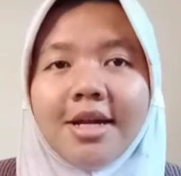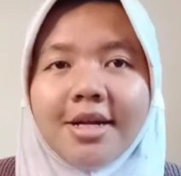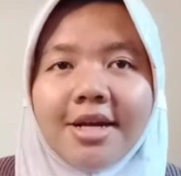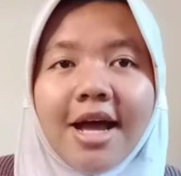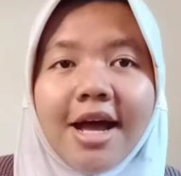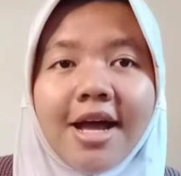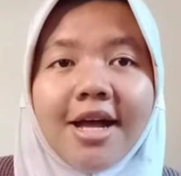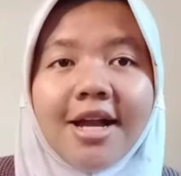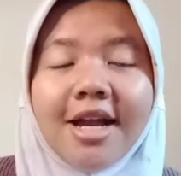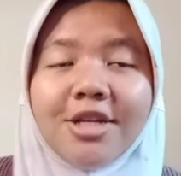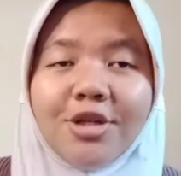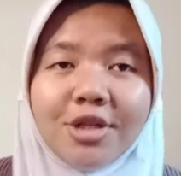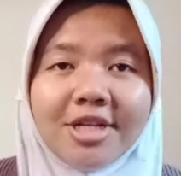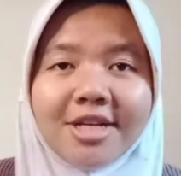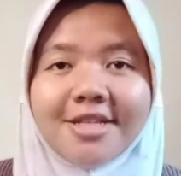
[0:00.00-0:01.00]
Nah,
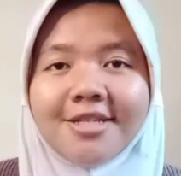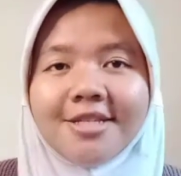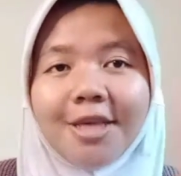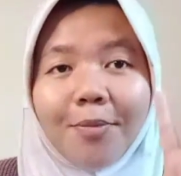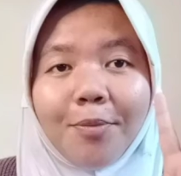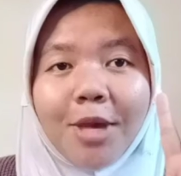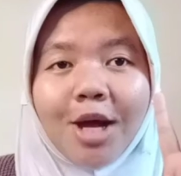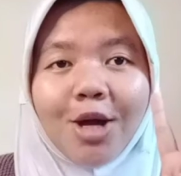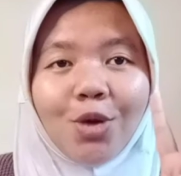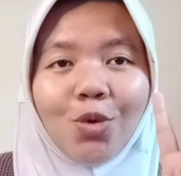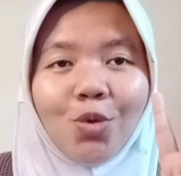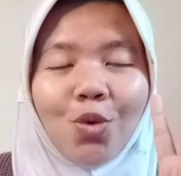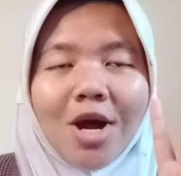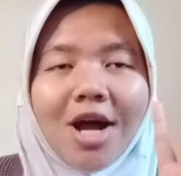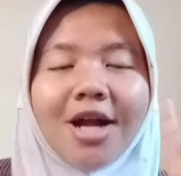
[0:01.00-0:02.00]
lanjut ke step yang
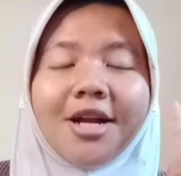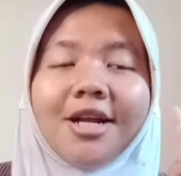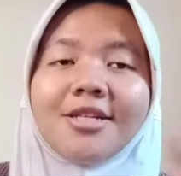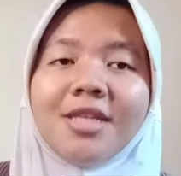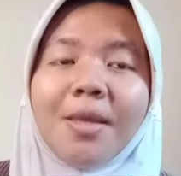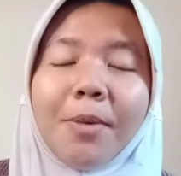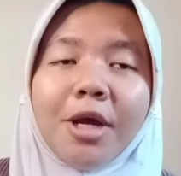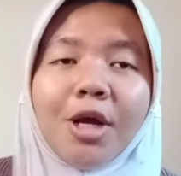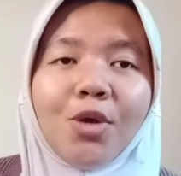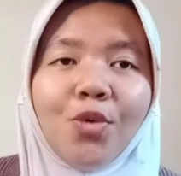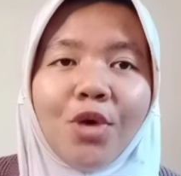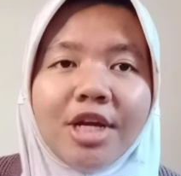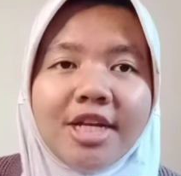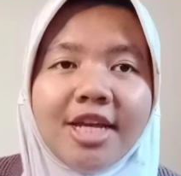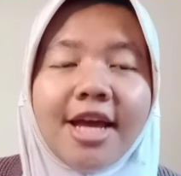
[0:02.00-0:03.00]
kedua. Nah, step yang
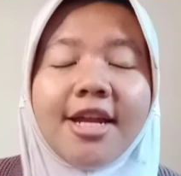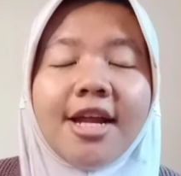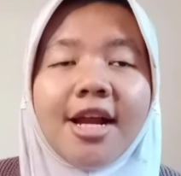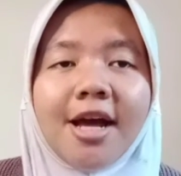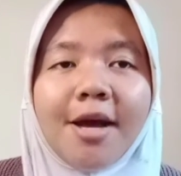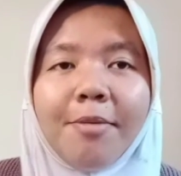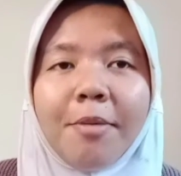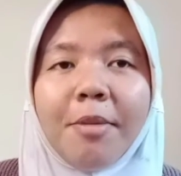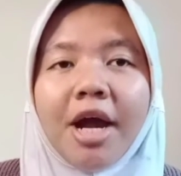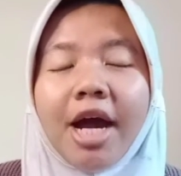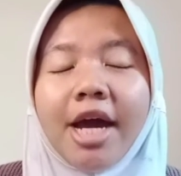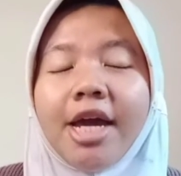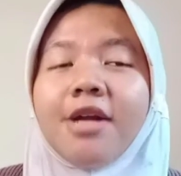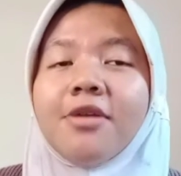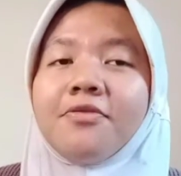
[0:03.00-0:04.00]
kedua ini adalah
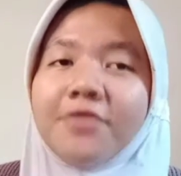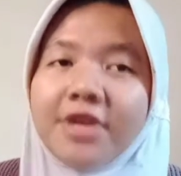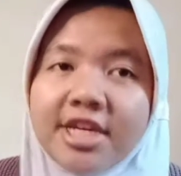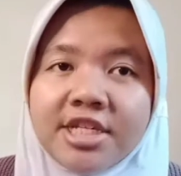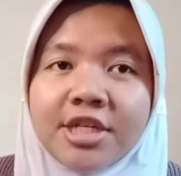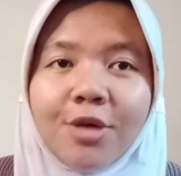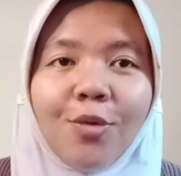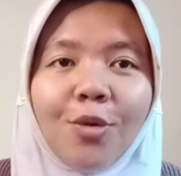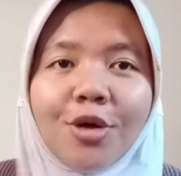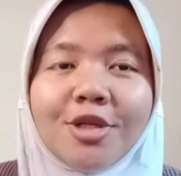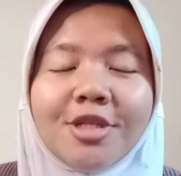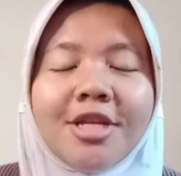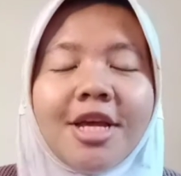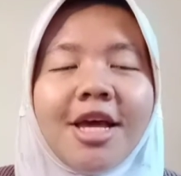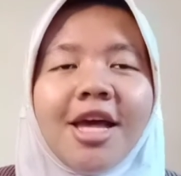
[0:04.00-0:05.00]
pemakaian facial
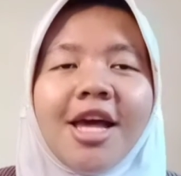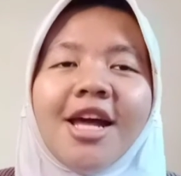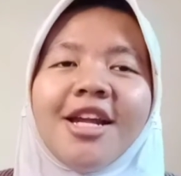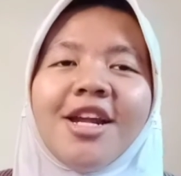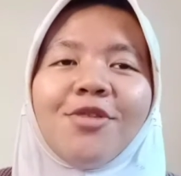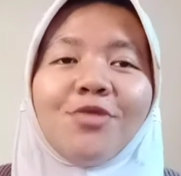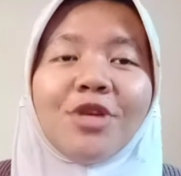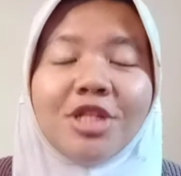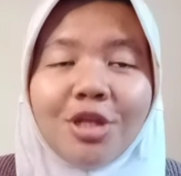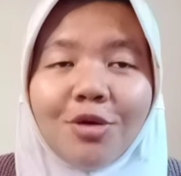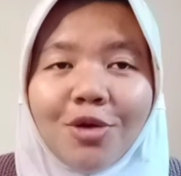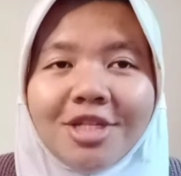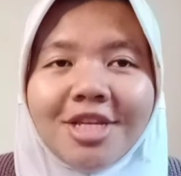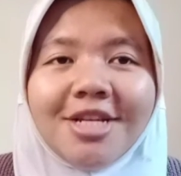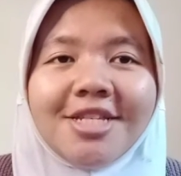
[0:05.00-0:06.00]
wash. Nah,
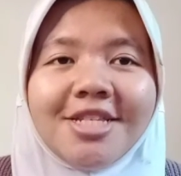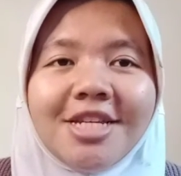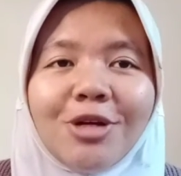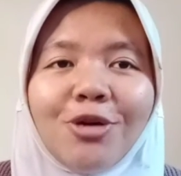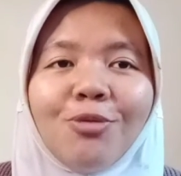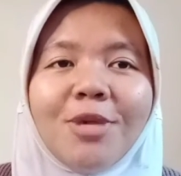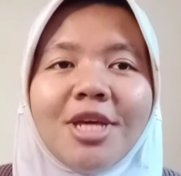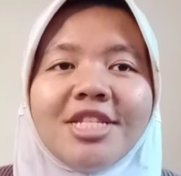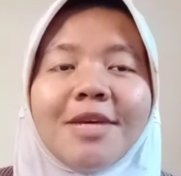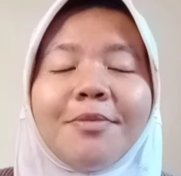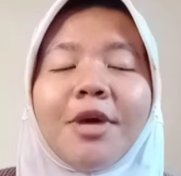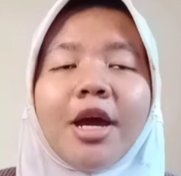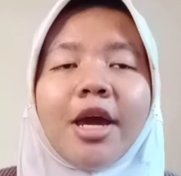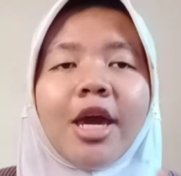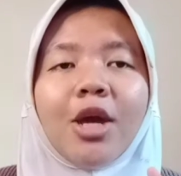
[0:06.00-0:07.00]
facial wash di sini aku biasanya
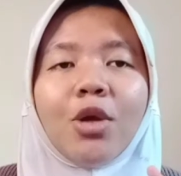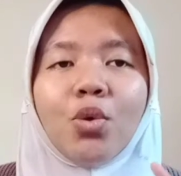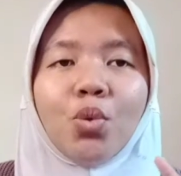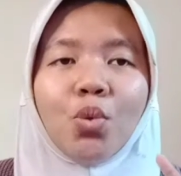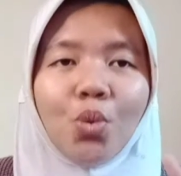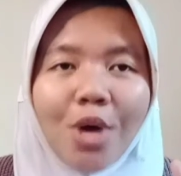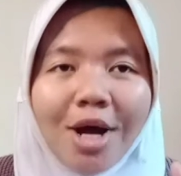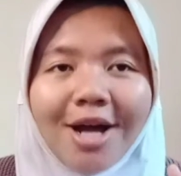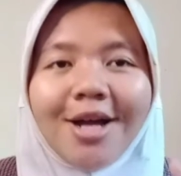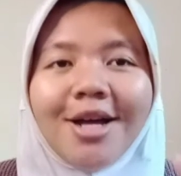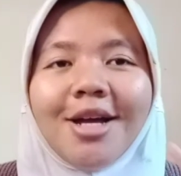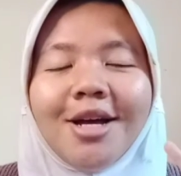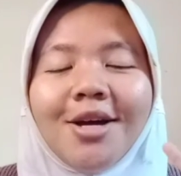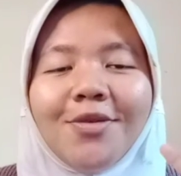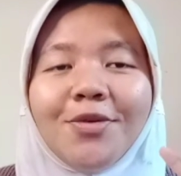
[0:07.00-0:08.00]
pakai dua
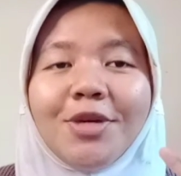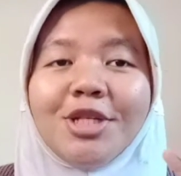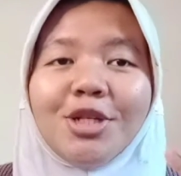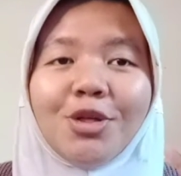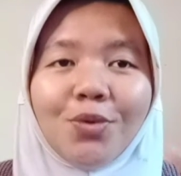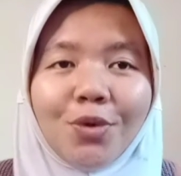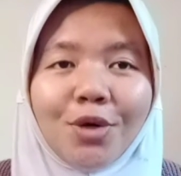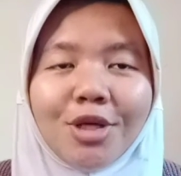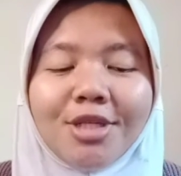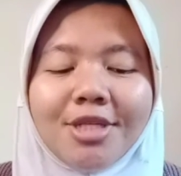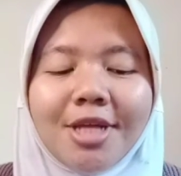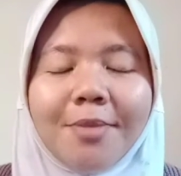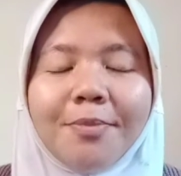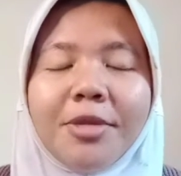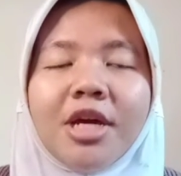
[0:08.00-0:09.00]
facial wash,
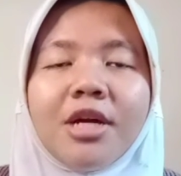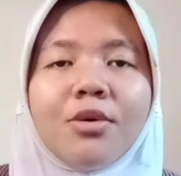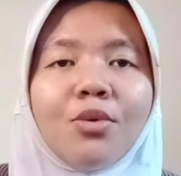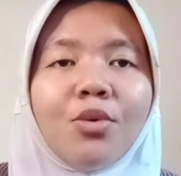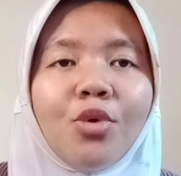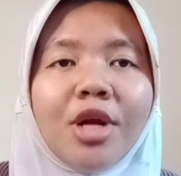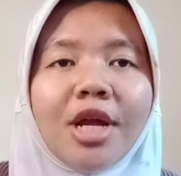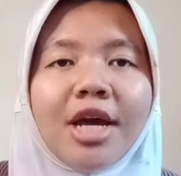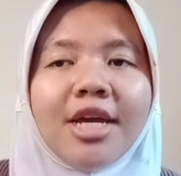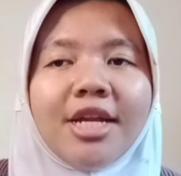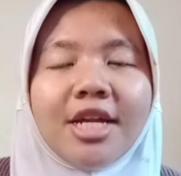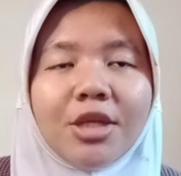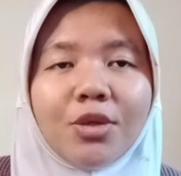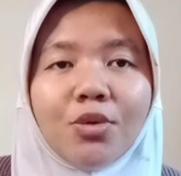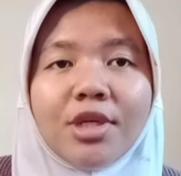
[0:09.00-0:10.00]
tapi aku gunain
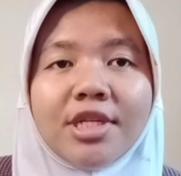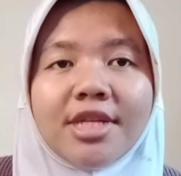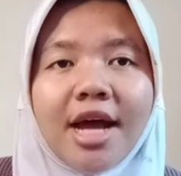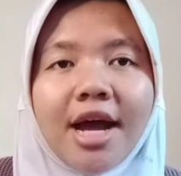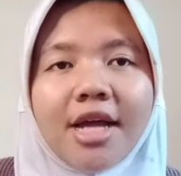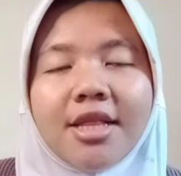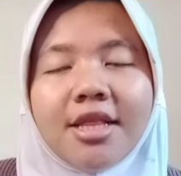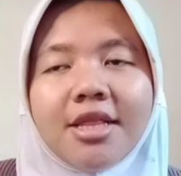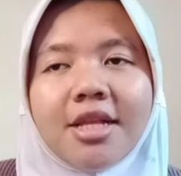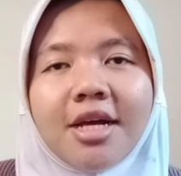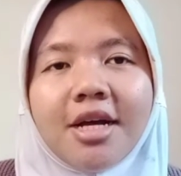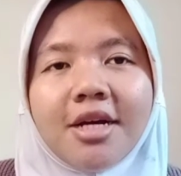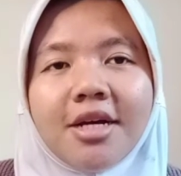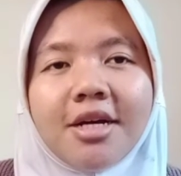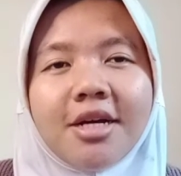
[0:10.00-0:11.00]
itu di saat
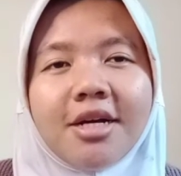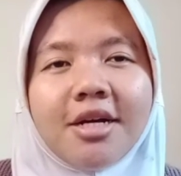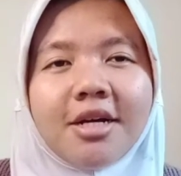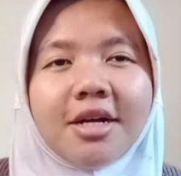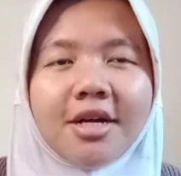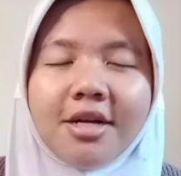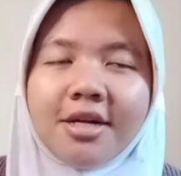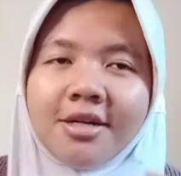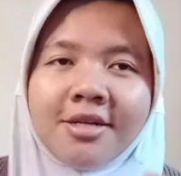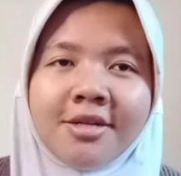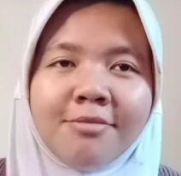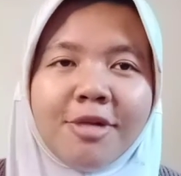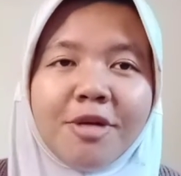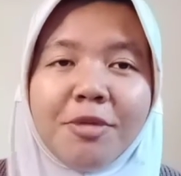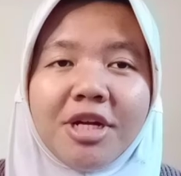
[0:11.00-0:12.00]
uh,
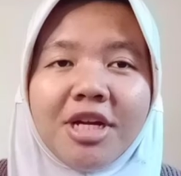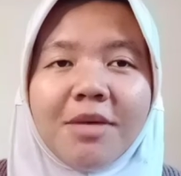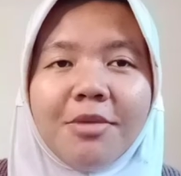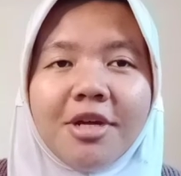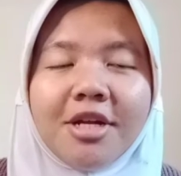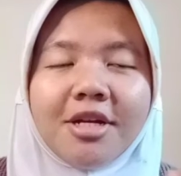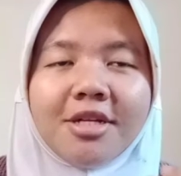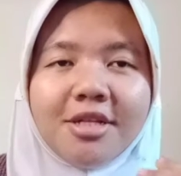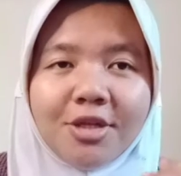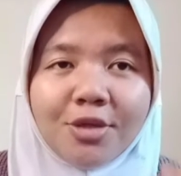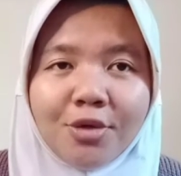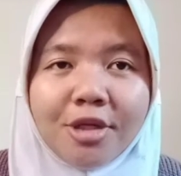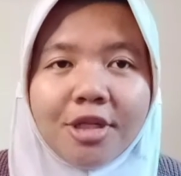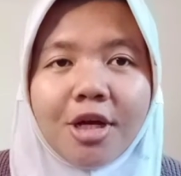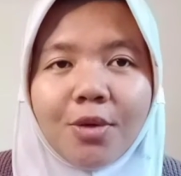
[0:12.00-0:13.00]
berbeda-beda jenis
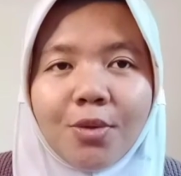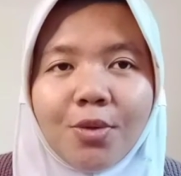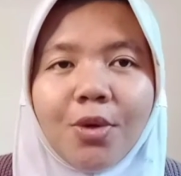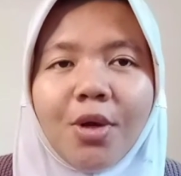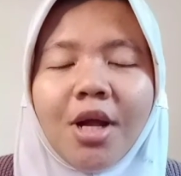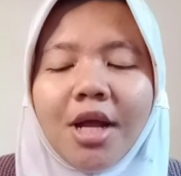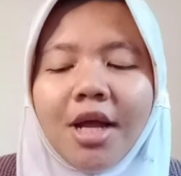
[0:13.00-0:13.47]
kulit aku.